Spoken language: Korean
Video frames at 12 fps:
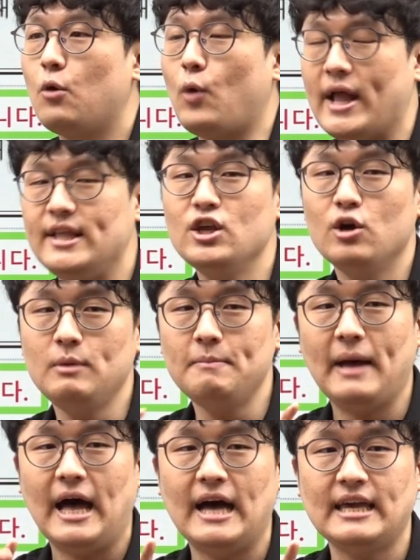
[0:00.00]
관념이
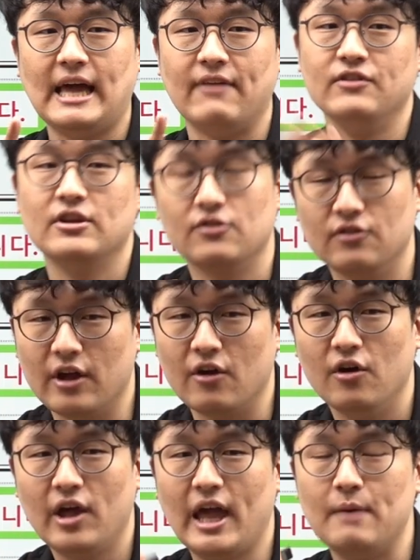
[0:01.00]
파악이 안 돼서 그래요.
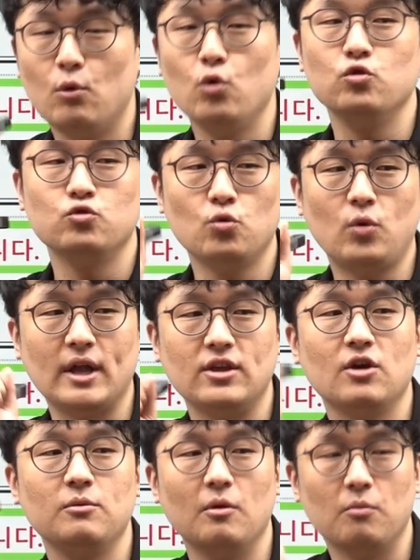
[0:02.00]
MOU도
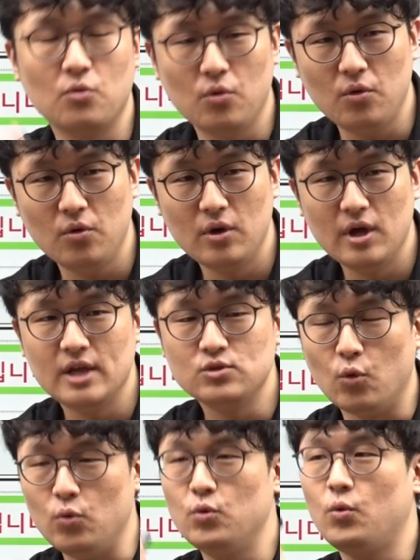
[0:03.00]
관념이 없고
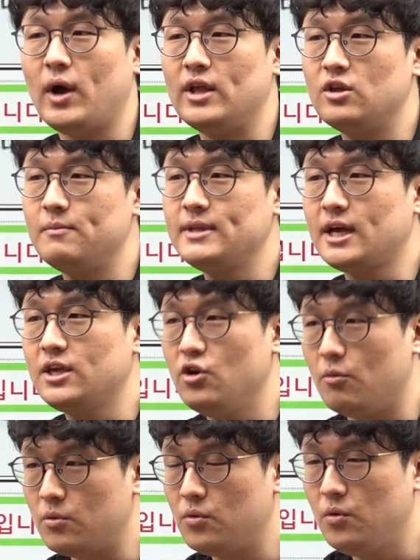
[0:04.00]
존도 관념이 딱히
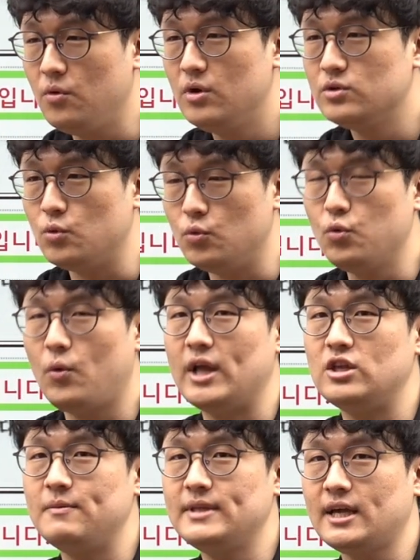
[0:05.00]
없고 존도
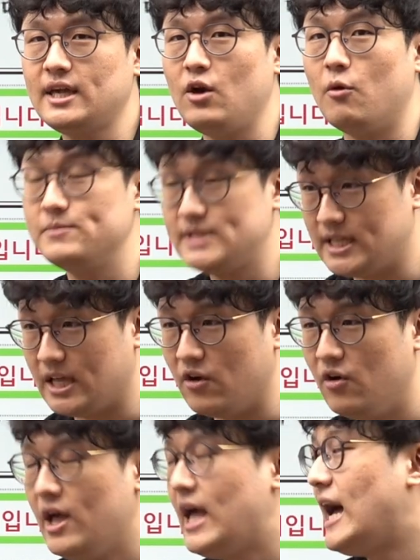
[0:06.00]
관념이 딱히 없잖아요.
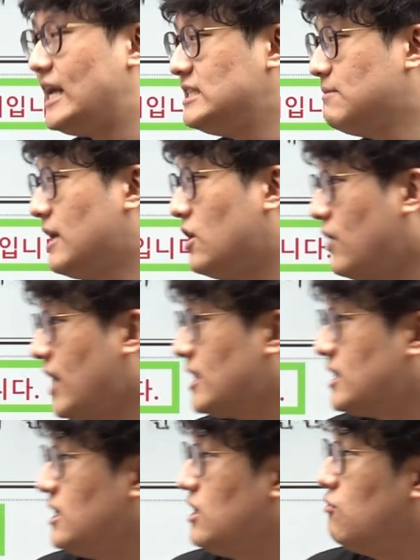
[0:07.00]
하지만 여기
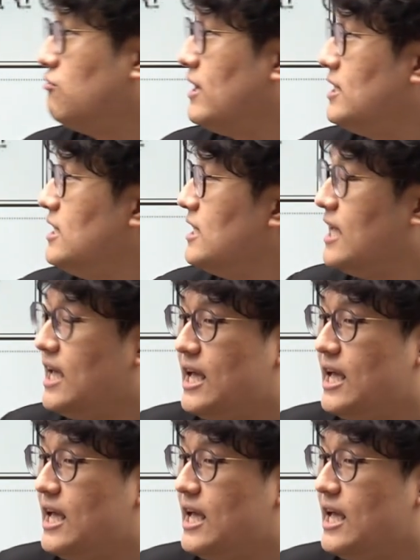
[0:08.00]
같은 경우에는